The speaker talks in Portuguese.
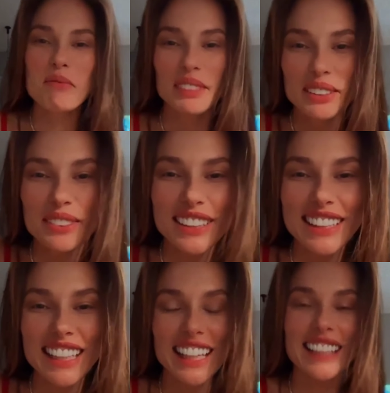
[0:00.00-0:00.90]
eu amo
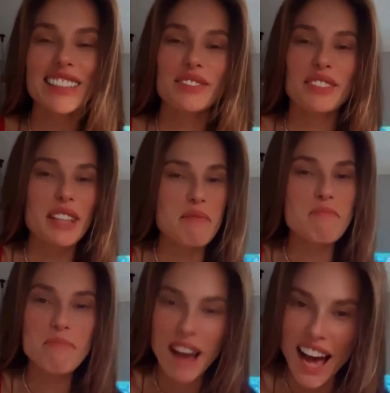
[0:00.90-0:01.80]
muito vocês.
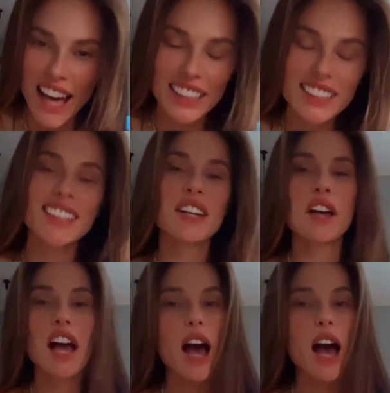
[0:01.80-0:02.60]
Fiquem em paz.